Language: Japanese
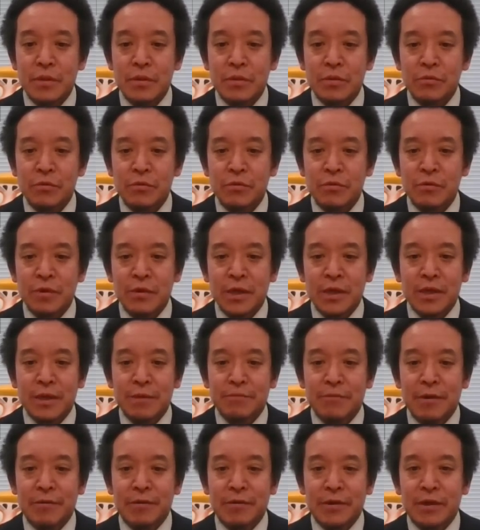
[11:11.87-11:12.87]
というわけで、
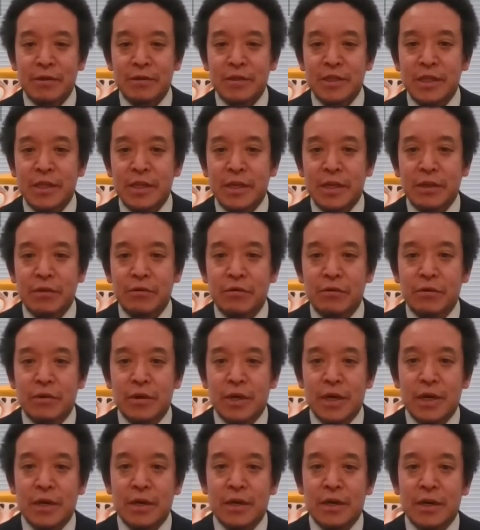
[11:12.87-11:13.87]
私なりの
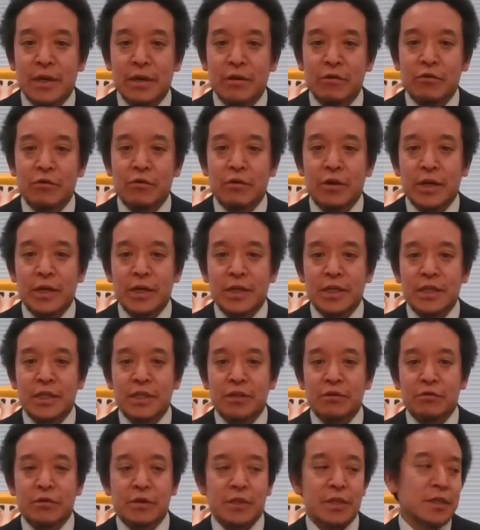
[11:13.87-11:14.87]
考えをお
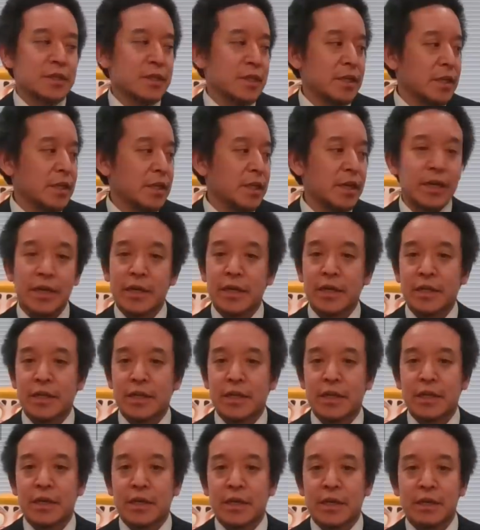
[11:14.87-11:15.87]
話をさせてい
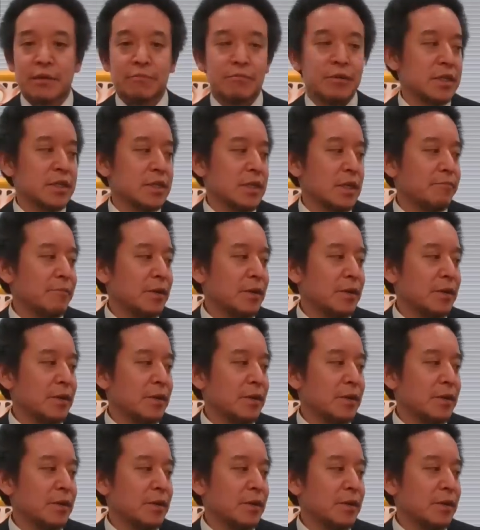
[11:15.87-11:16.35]
ただきました。